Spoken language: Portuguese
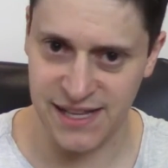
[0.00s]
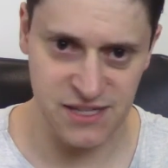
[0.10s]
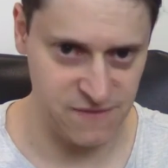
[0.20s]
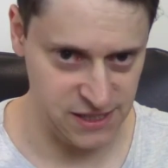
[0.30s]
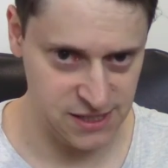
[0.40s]

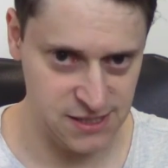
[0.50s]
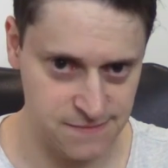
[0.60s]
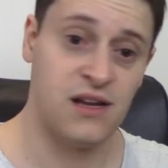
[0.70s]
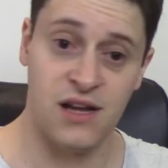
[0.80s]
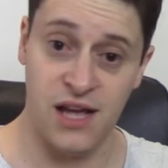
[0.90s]
Netflix
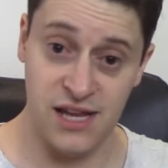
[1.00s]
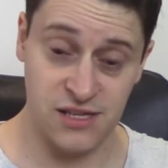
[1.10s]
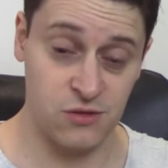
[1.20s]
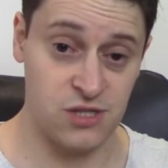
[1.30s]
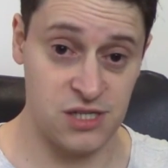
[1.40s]

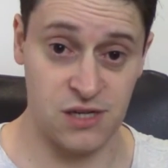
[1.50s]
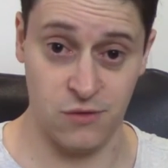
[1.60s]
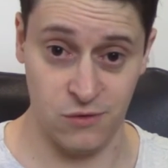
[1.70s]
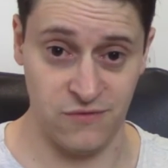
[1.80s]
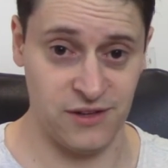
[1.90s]
essa notícia que
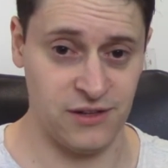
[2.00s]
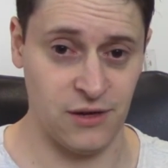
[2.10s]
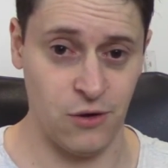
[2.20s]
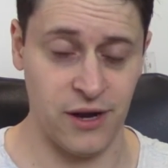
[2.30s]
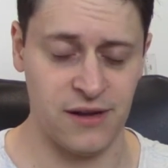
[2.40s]
eu tô falando
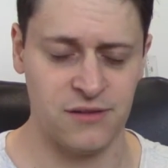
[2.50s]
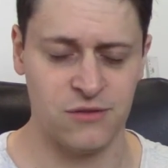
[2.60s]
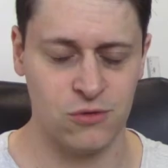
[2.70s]
agora,